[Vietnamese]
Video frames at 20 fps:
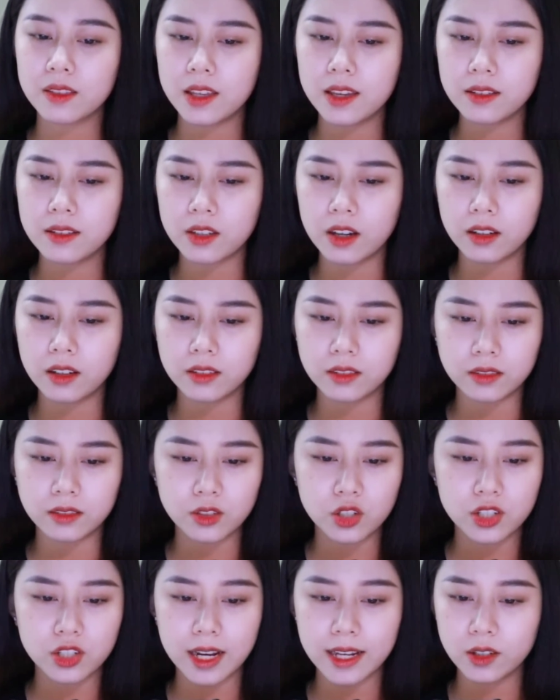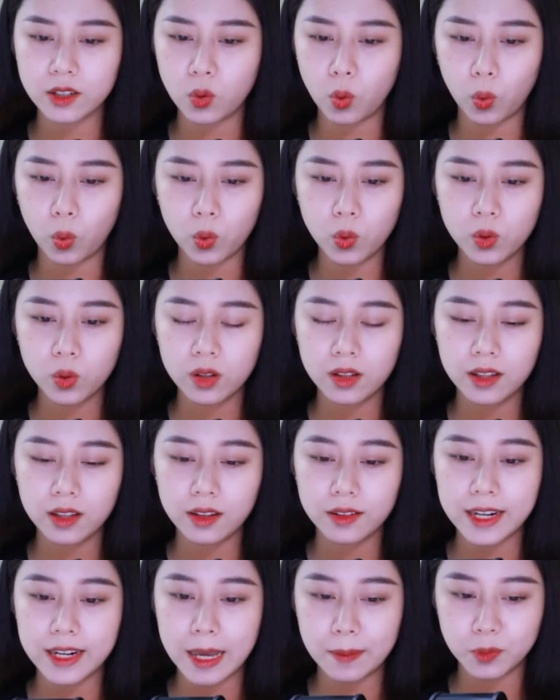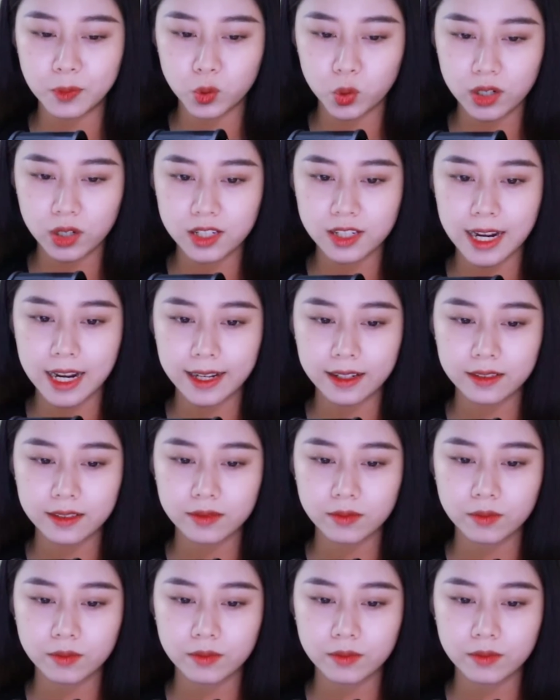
thiên thần say ngủ Đẹp xuất sắc